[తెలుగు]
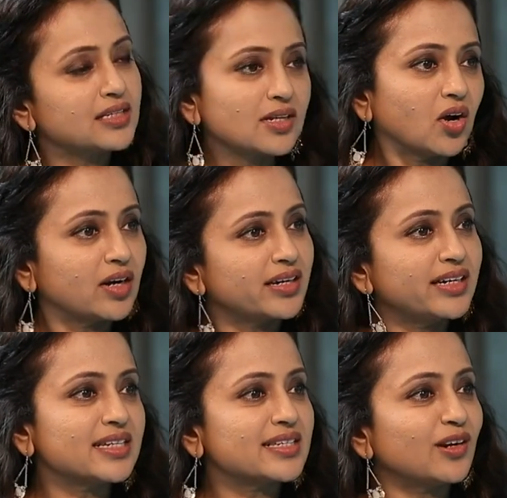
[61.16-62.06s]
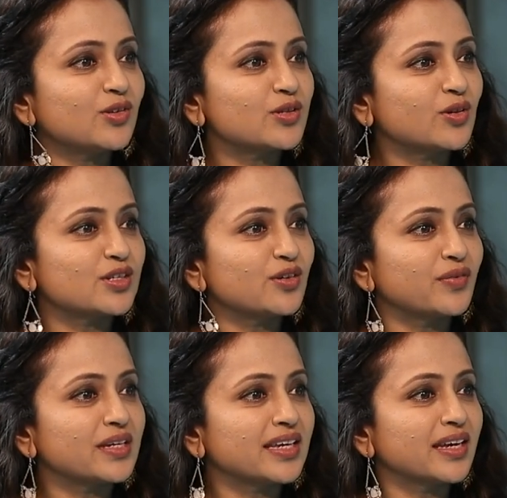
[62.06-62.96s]
అసలు ఆల్రెడీ టీజర్లో చూసి కొంచెం
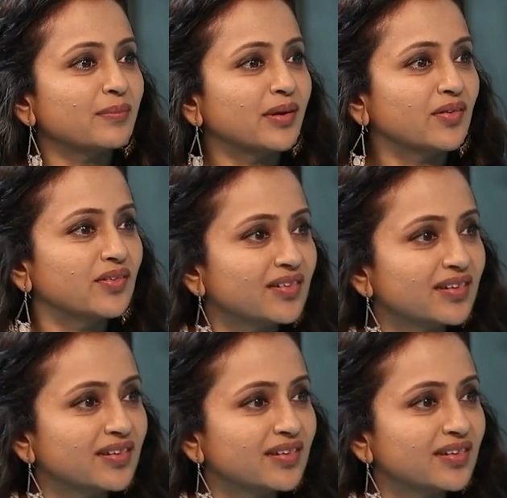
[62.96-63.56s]
ఫిక్స్ అయ్యాం మేము